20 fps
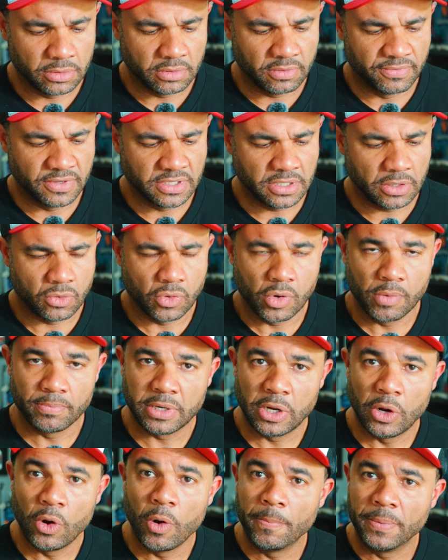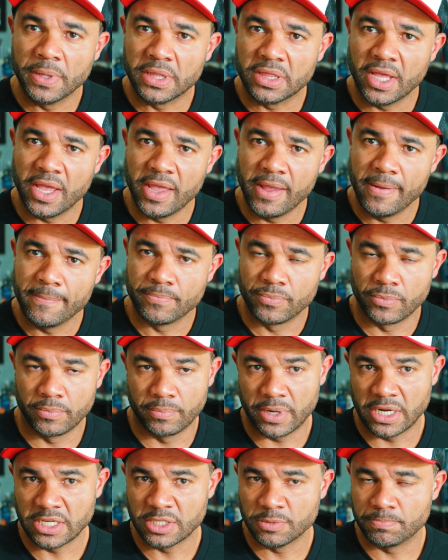quando eu fiz a compra, eu optei
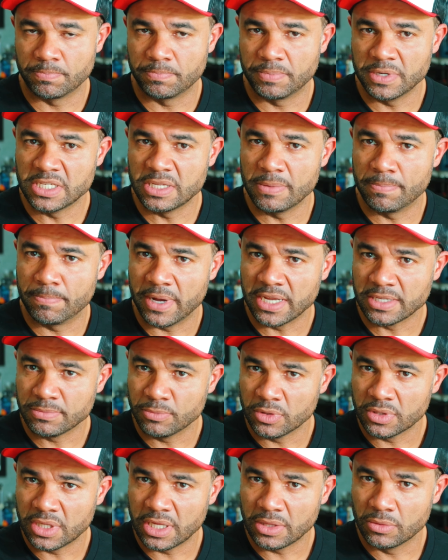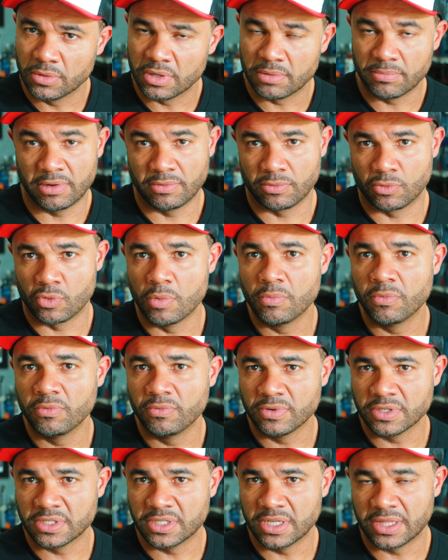para as principais montadoras, mas como
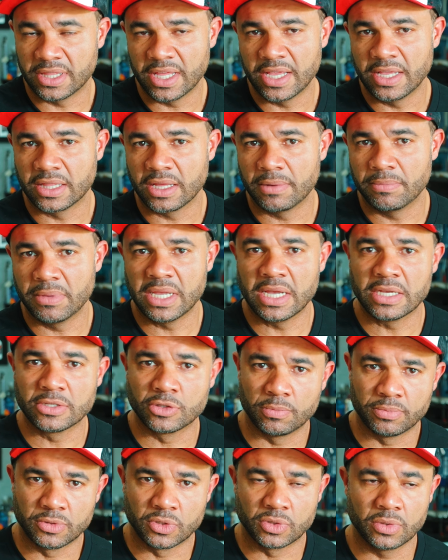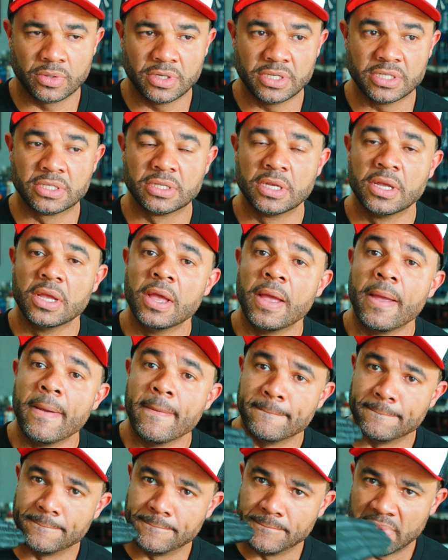você tem também as opções
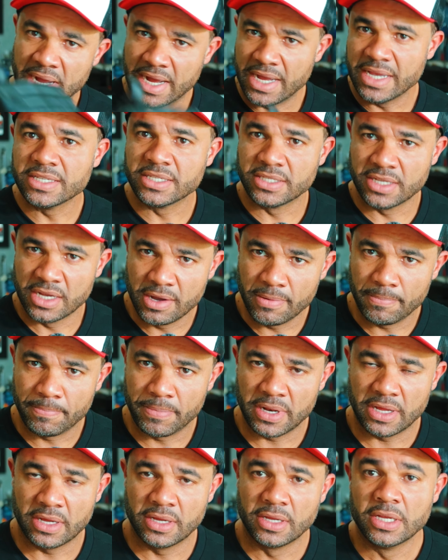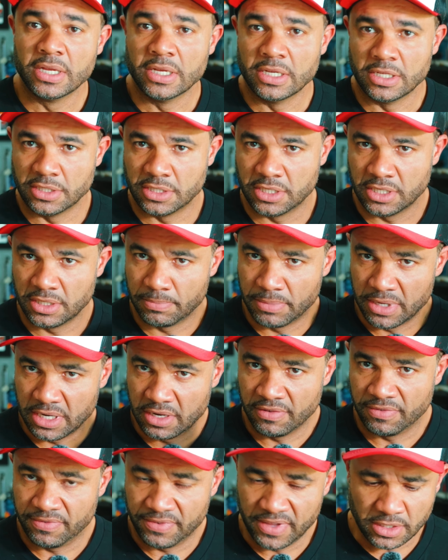mais ampla de
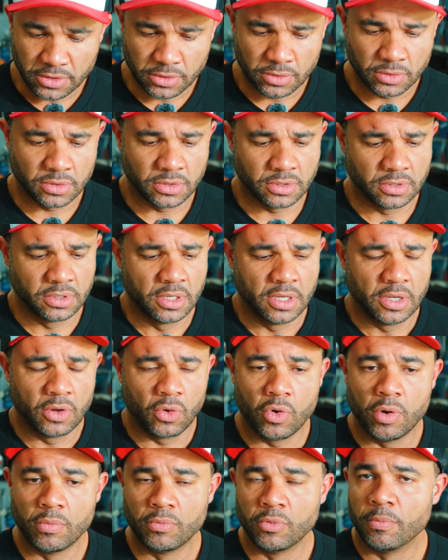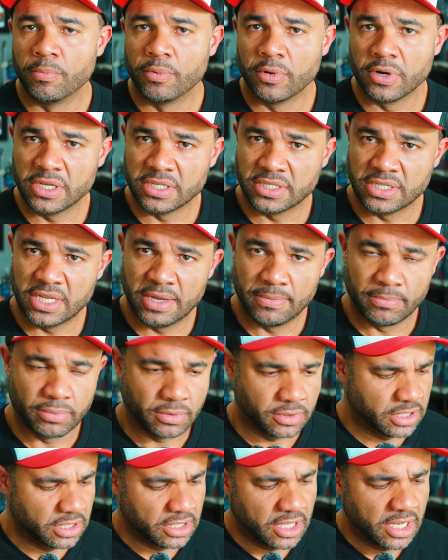benefícios, como por
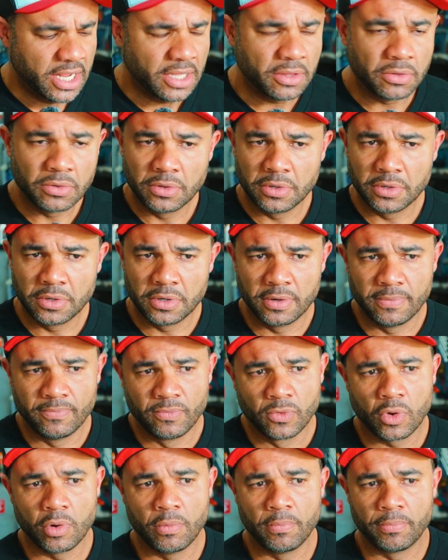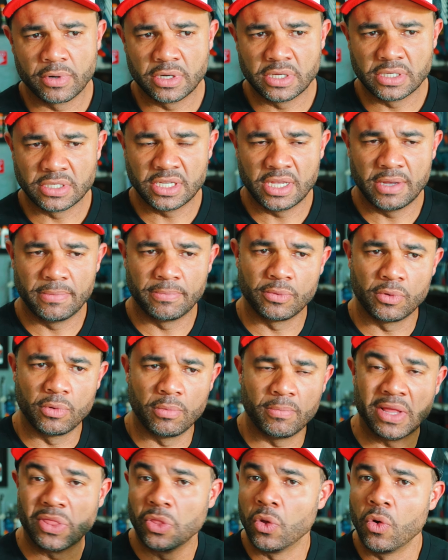exemplo centelhador, como por exemplo
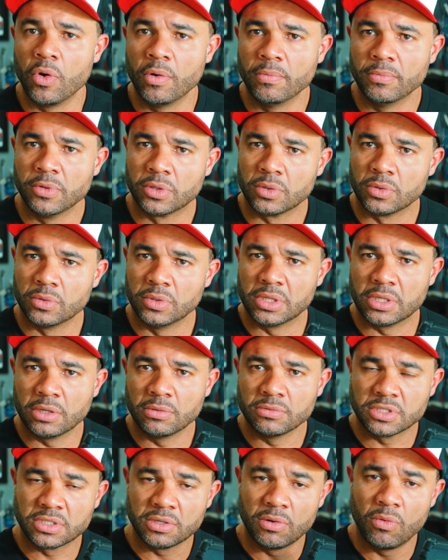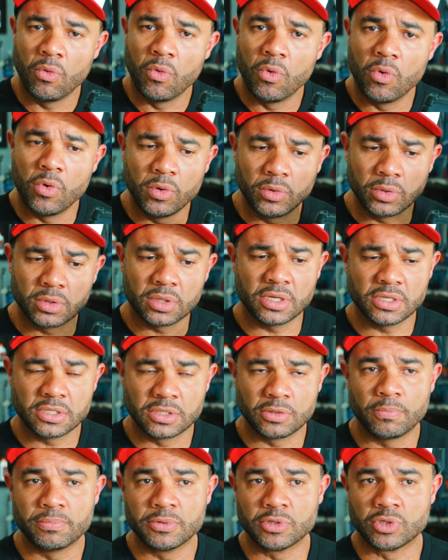manômetro. Então são
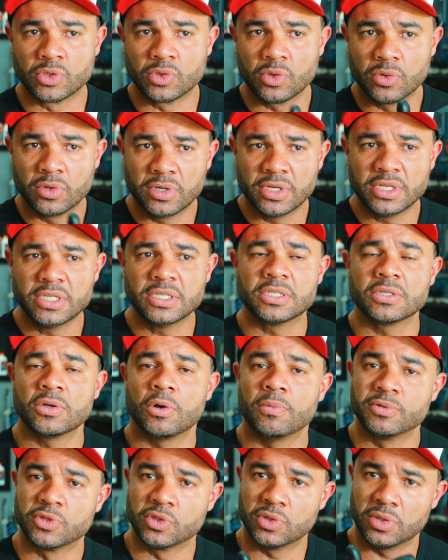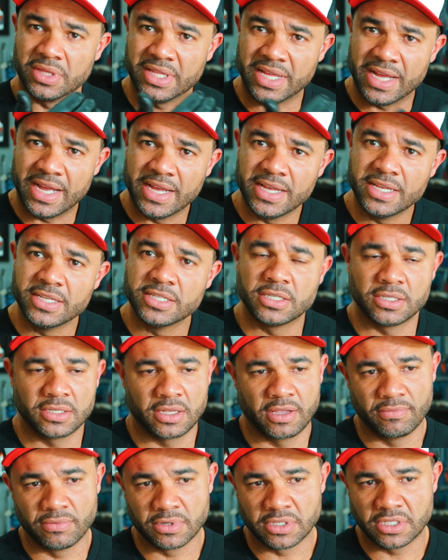outras opções opcionais
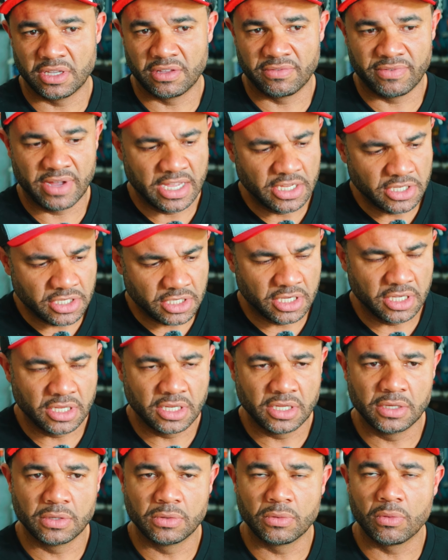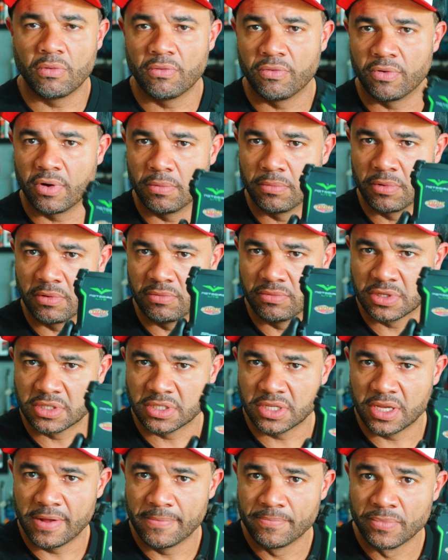que você vai adquirindo conforme
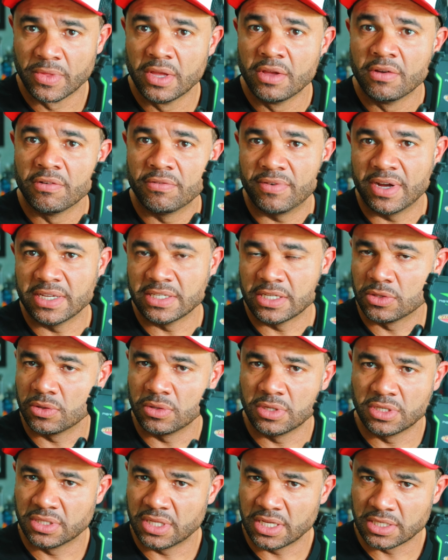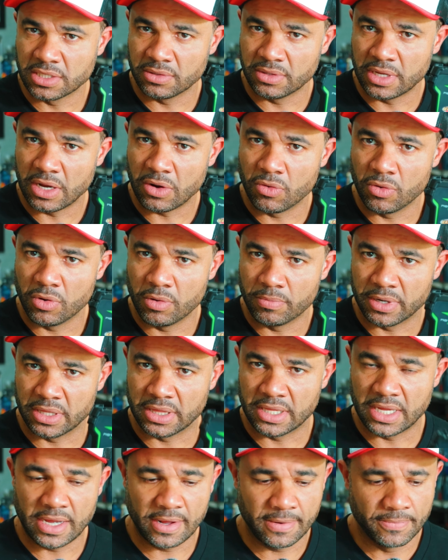você faz a solicitação na compra,
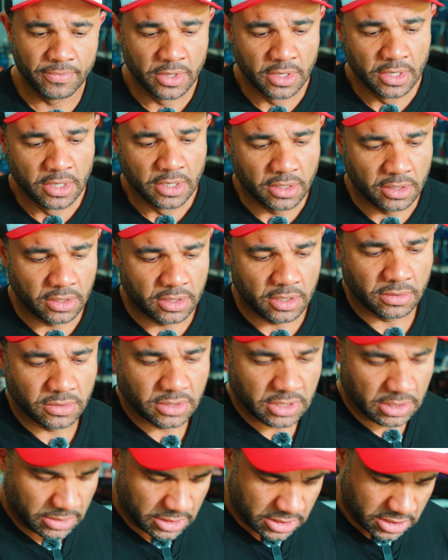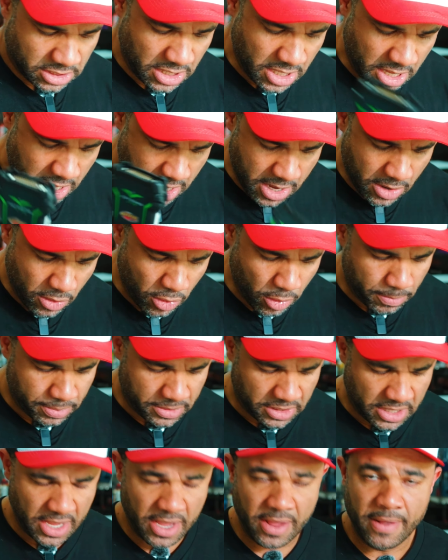tá? Então sendo assim, eu
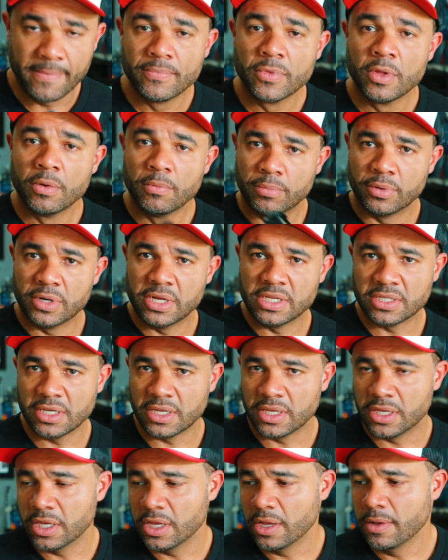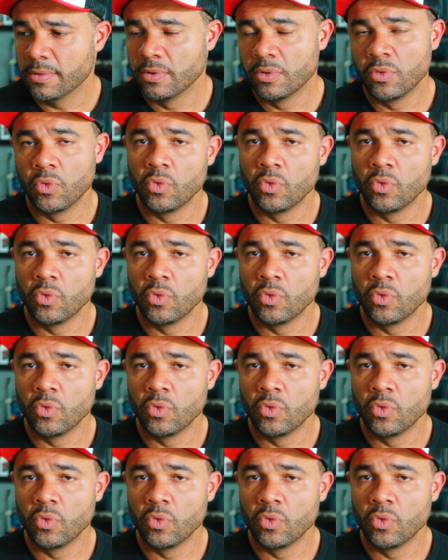optei por isso aqui